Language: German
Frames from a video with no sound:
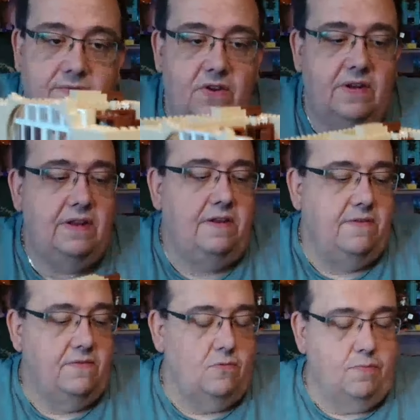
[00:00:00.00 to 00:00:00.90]
wirklich
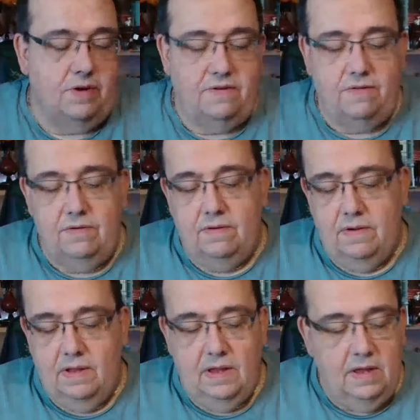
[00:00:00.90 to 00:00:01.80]
super toll.
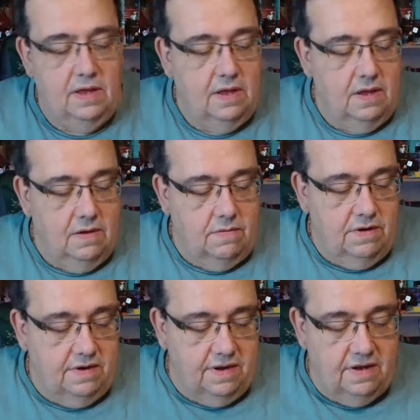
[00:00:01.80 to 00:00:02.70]
Und
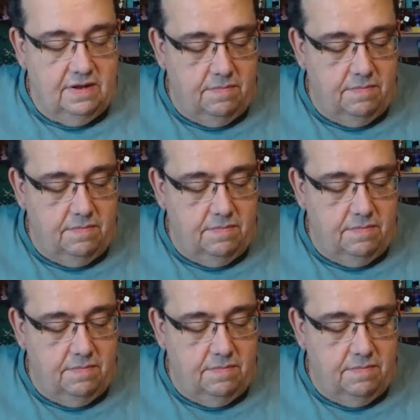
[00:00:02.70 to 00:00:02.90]
ich denke,